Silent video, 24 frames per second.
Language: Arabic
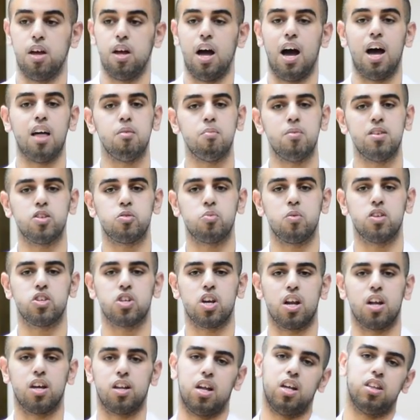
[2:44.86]
هذا بالنسبه لي ان شاء
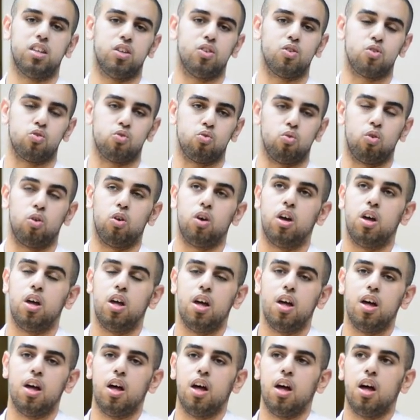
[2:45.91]
الله راح تدرسونه
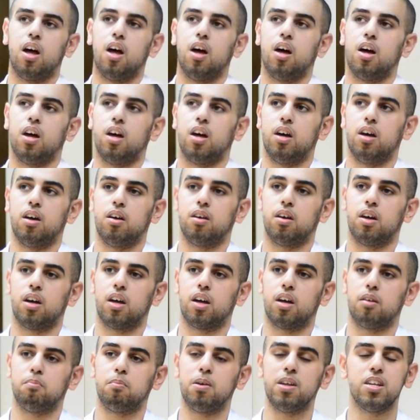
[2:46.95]
آه
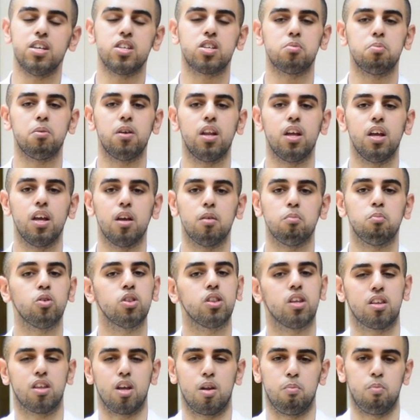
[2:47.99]
بالنسبه
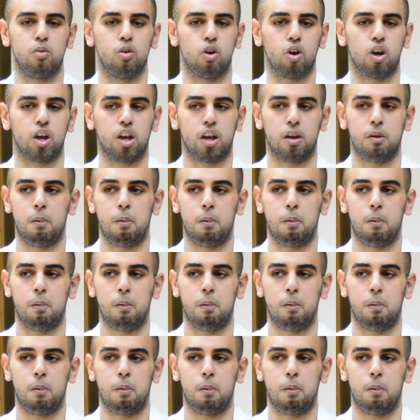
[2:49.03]
لمده البلوك